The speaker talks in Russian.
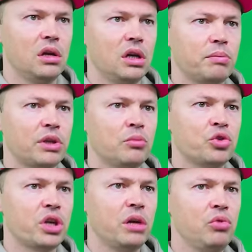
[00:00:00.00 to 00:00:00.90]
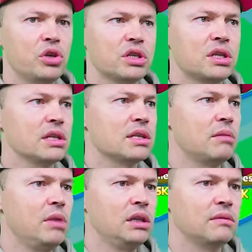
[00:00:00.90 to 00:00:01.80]
Это потому, что я больше стал
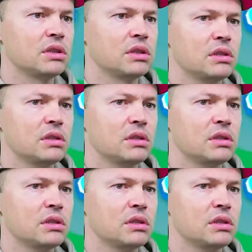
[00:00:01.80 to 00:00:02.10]
зарабатывать?